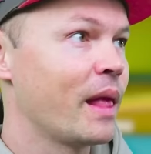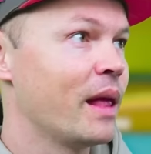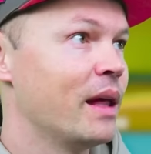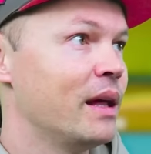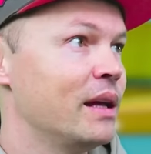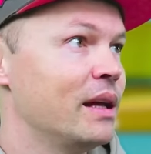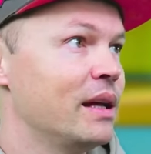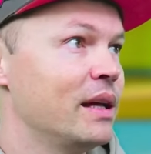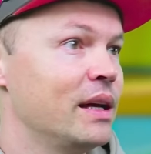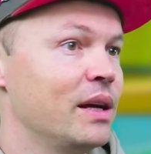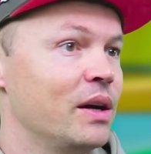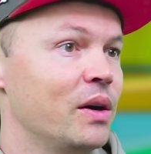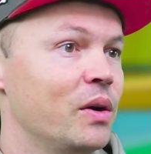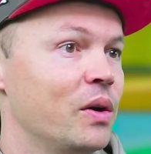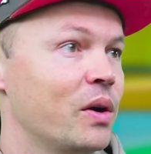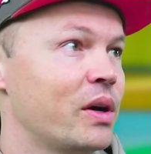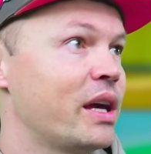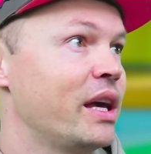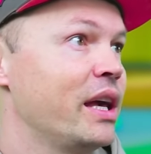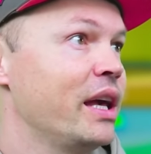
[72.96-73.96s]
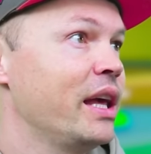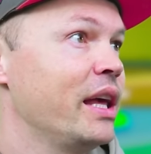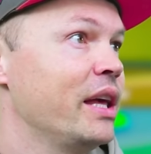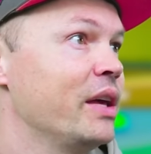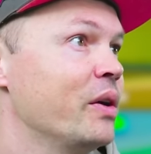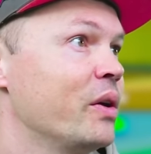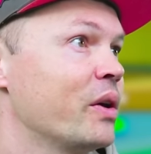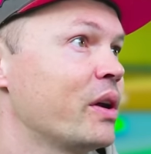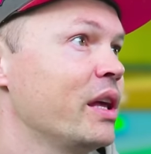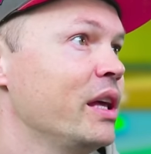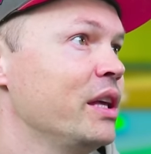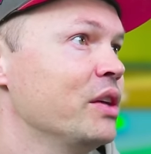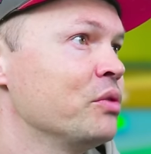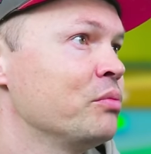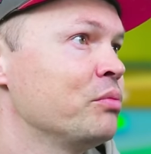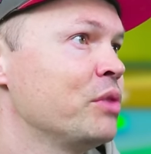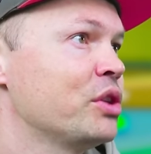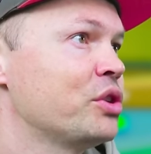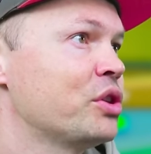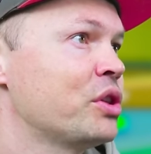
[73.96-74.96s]
Э, окей, окей,
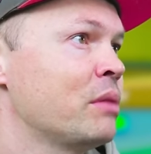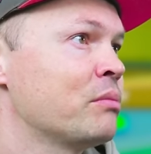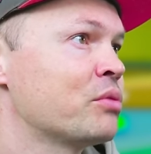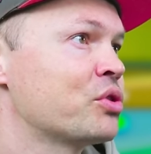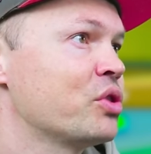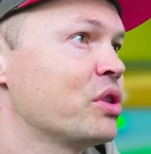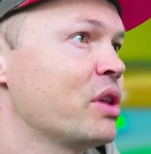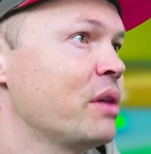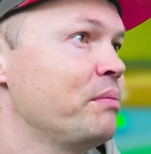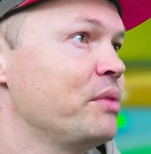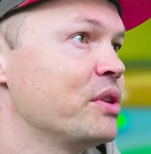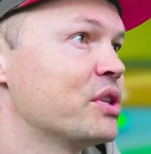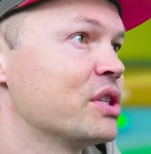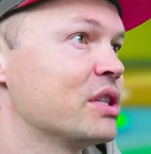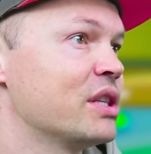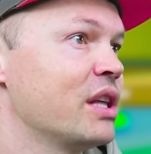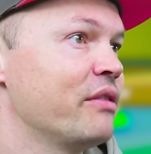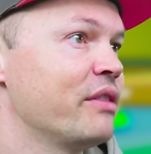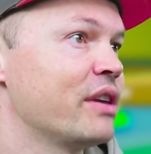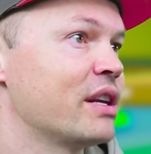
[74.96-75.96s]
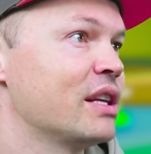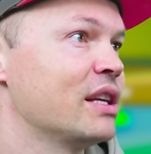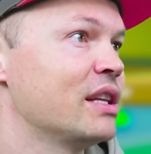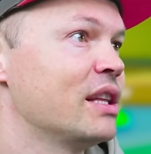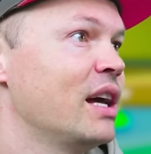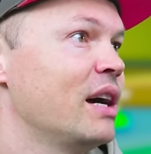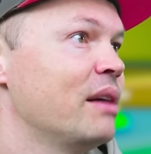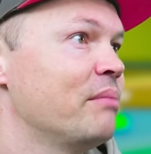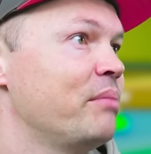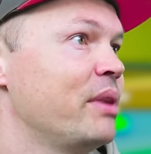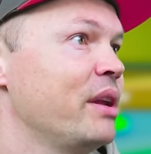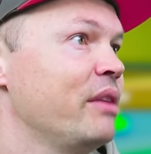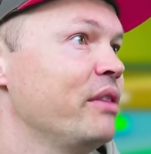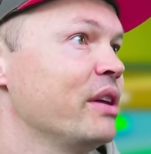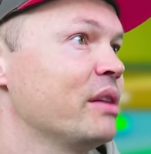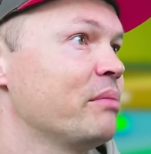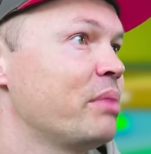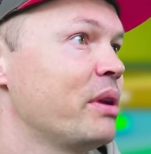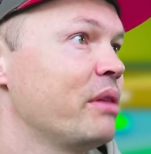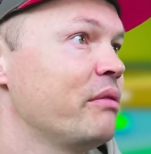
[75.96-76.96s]
он мне там что-то пишет, наверное, да,
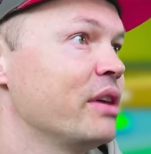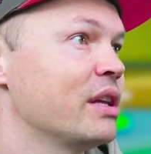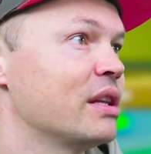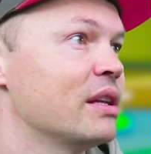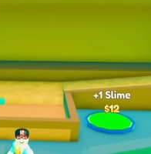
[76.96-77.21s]
привет, привет.